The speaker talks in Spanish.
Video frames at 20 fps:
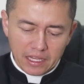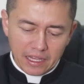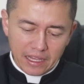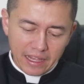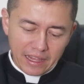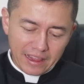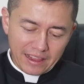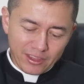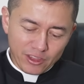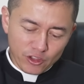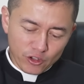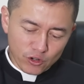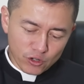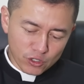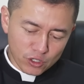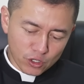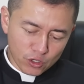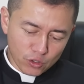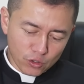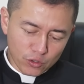Él
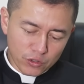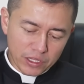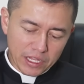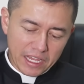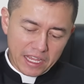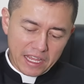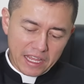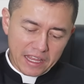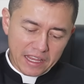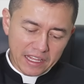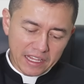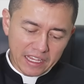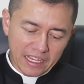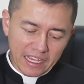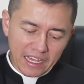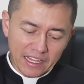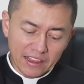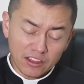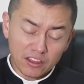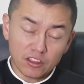nos rodea de
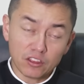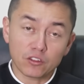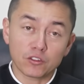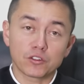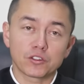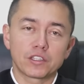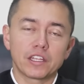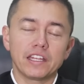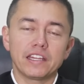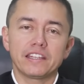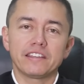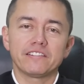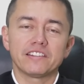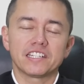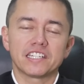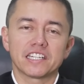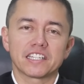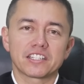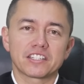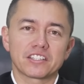cantos de
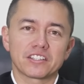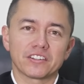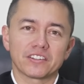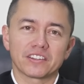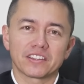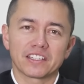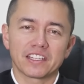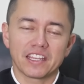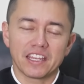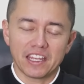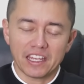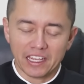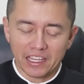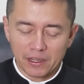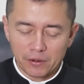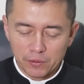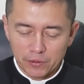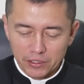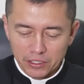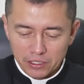liberación.
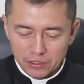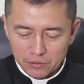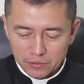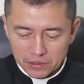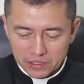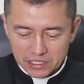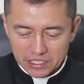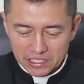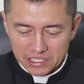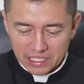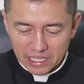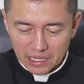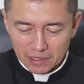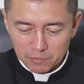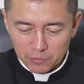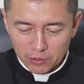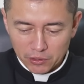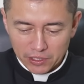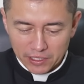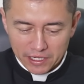Qué bonito este
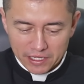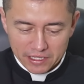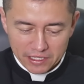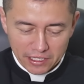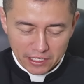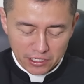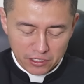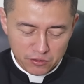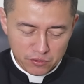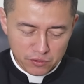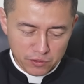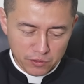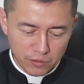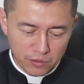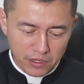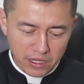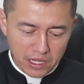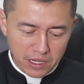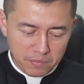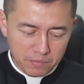Salmo 31
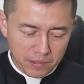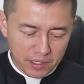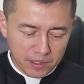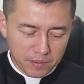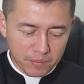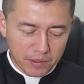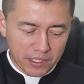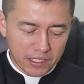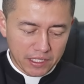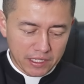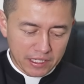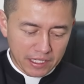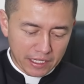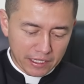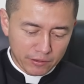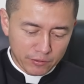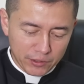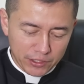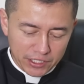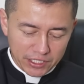para
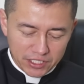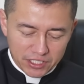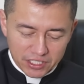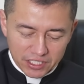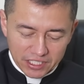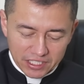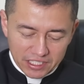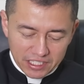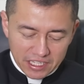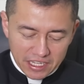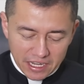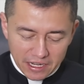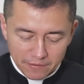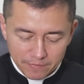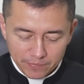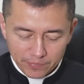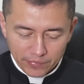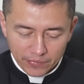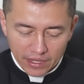meditarlo en este día.